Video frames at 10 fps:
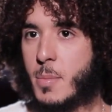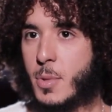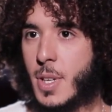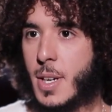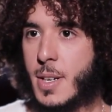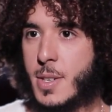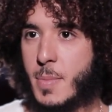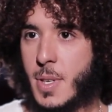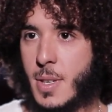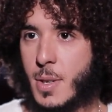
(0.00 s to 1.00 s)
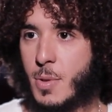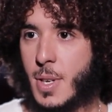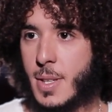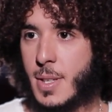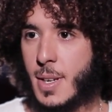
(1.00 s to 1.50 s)
متخرج من
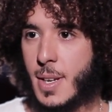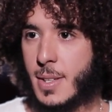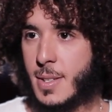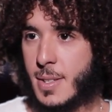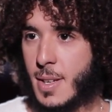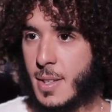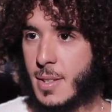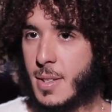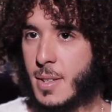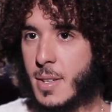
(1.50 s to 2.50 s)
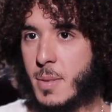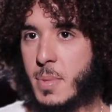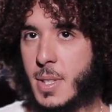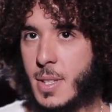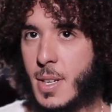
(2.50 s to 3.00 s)
كلية الاقتصاد آه،
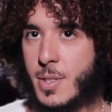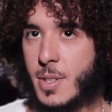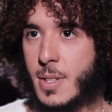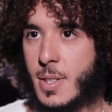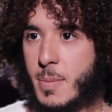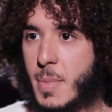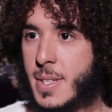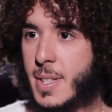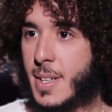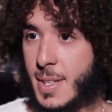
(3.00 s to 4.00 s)
بدرجة ماستر